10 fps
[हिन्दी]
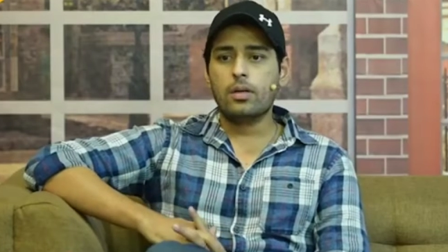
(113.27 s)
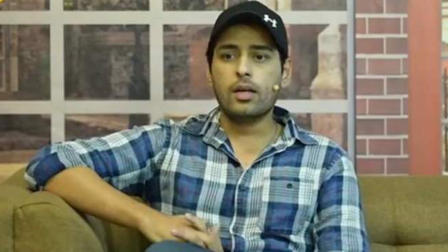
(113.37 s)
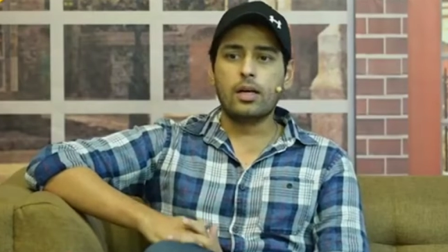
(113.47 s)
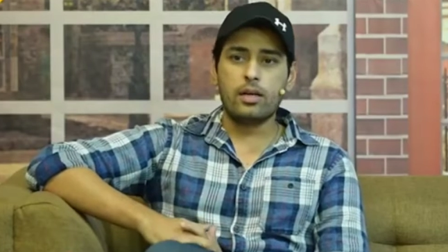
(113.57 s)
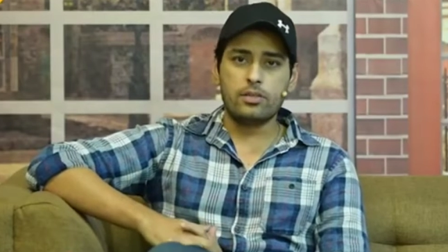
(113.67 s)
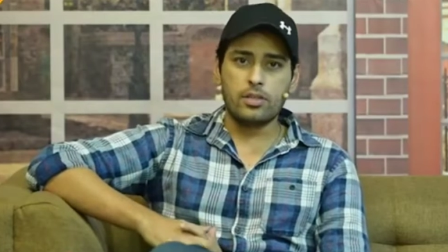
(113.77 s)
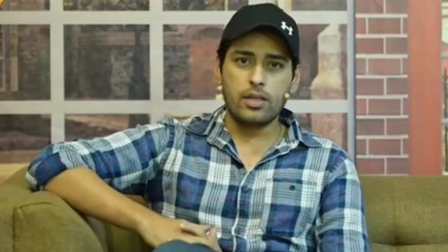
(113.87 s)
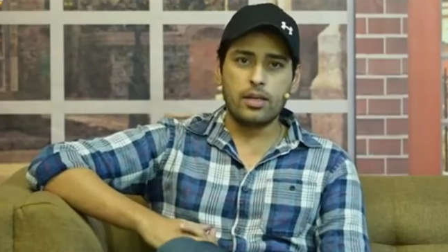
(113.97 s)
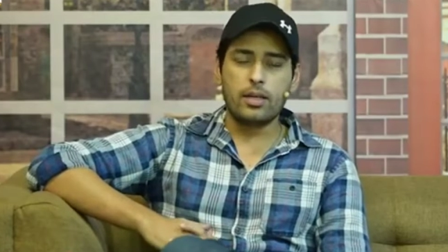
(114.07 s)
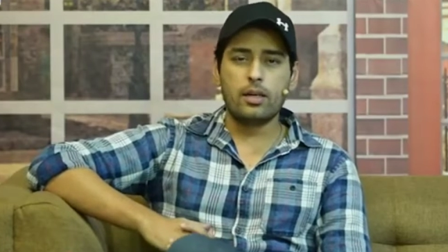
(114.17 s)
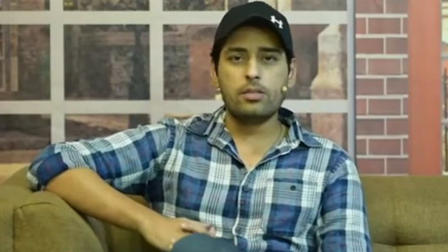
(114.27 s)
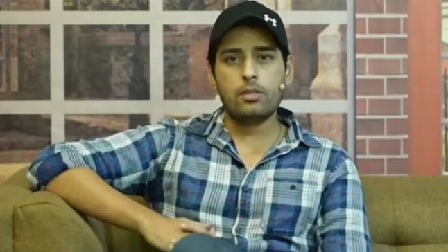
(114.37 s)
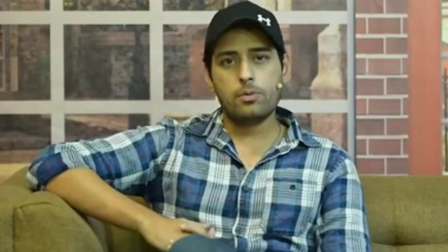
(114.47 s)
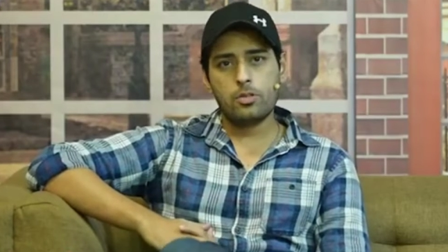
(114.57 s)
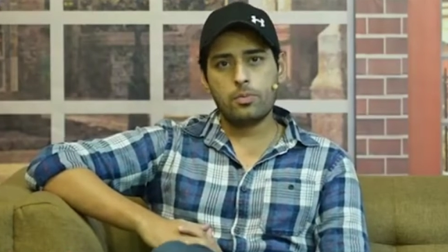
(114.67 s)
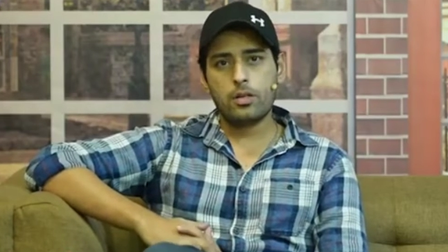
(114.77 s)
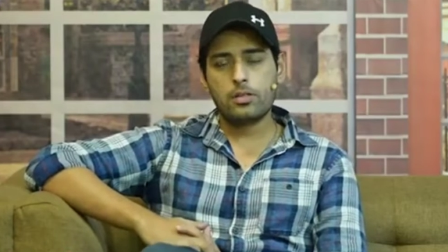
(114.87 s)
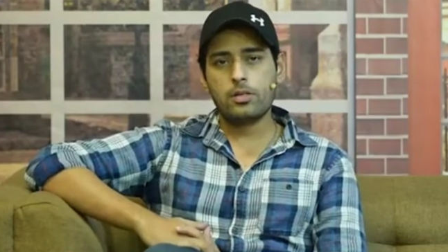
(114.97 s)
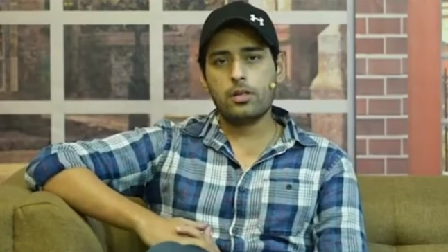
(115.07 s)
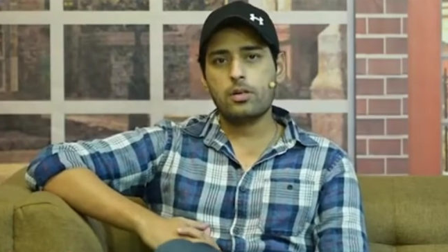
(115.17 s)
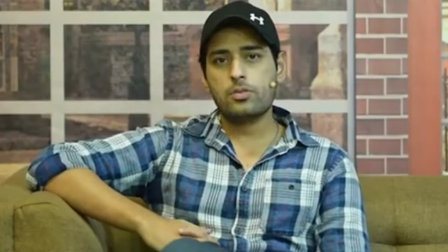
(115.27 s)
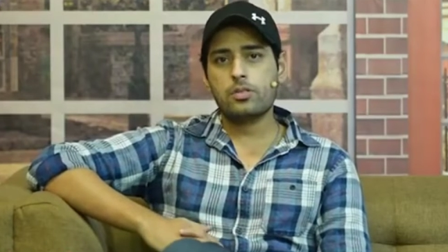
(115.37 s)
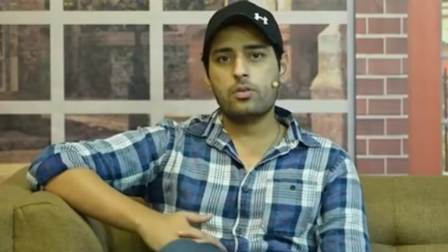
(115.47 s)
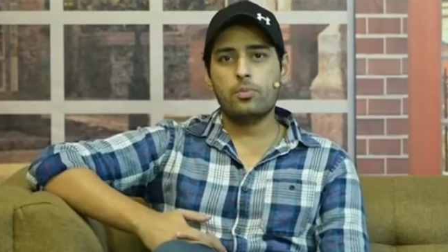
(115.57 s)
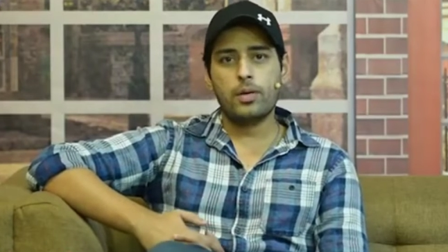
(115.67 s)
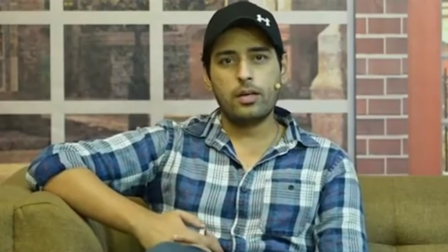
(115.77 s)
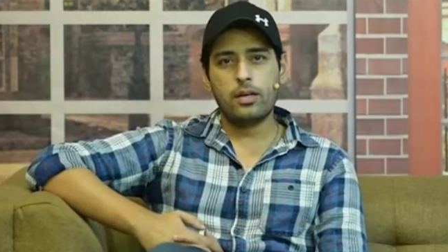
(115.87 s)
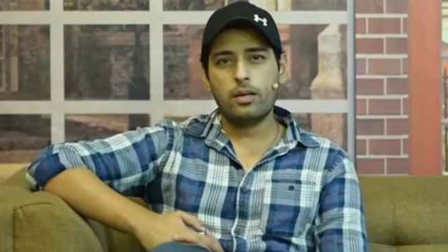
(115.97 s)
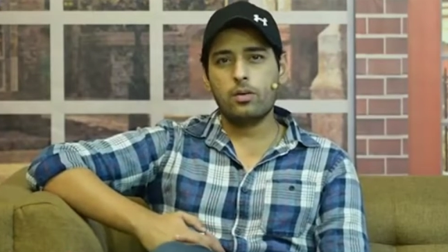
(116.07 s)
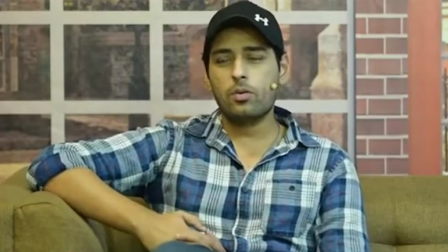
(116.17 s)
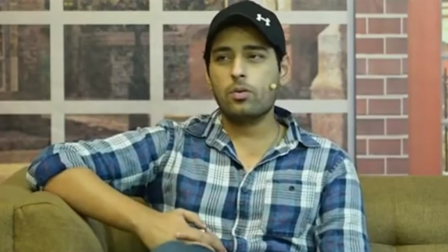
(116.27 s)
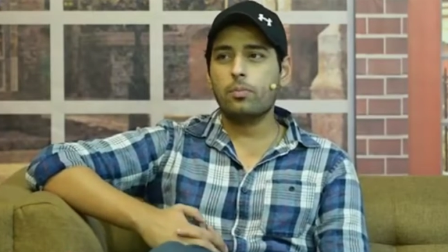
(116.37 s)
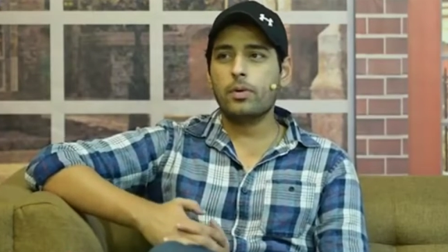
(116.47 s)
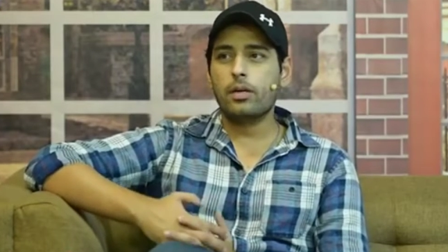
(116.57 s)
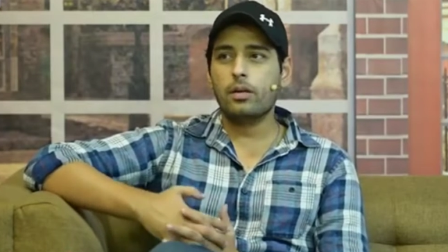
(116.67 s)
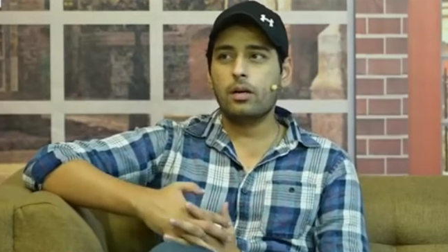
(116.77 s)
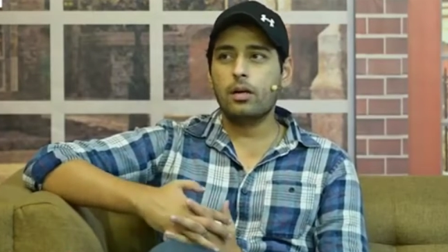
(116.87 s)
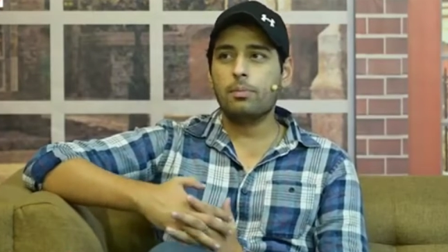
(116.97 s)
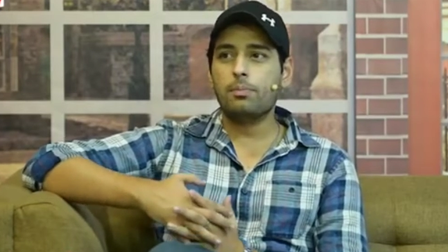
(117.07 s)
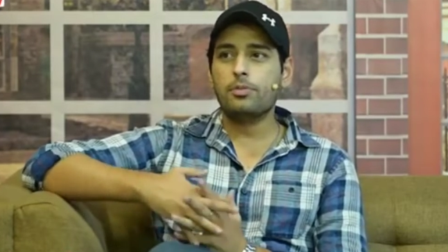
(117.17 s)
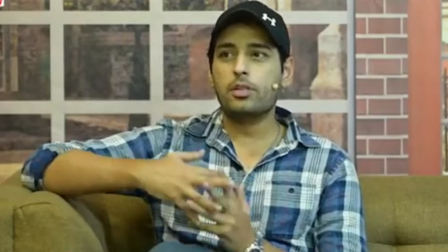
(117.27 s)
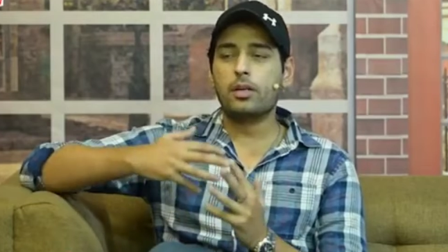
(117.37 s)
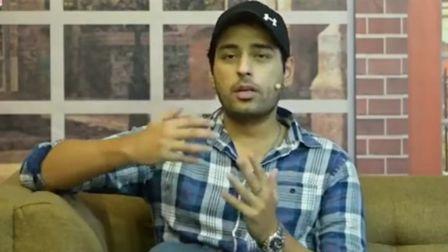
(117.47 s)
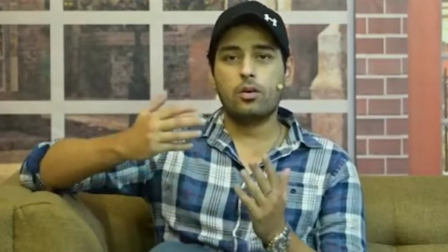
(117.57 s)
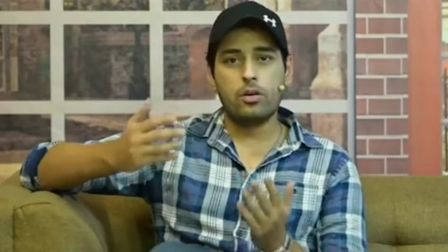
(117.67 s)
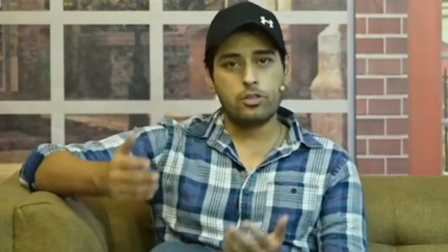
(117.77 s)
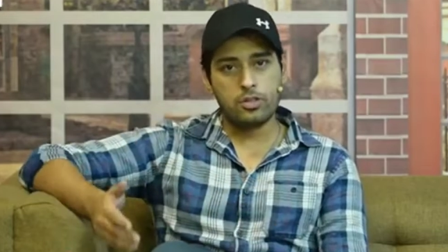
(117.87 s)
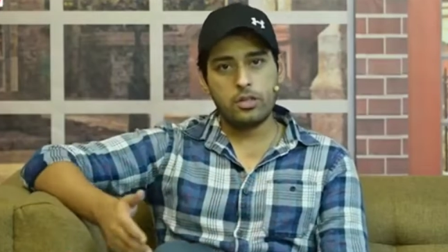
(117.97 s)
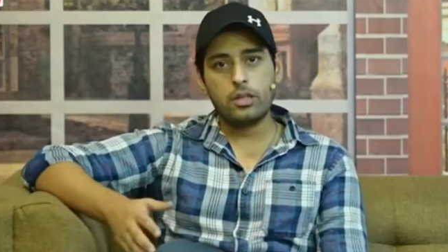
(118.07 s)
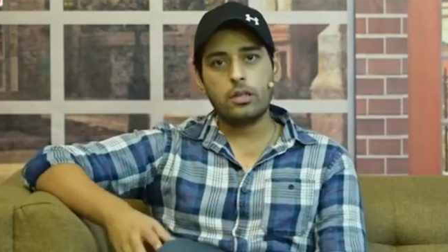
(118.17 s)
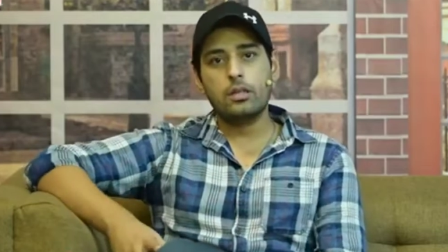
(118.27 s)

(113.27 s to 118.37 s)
वरना कराची आएँ कराची में जो प्रोडक्शन हाउसेज हैं उनमें आएँ और उनमें आप जाके ऑडिशन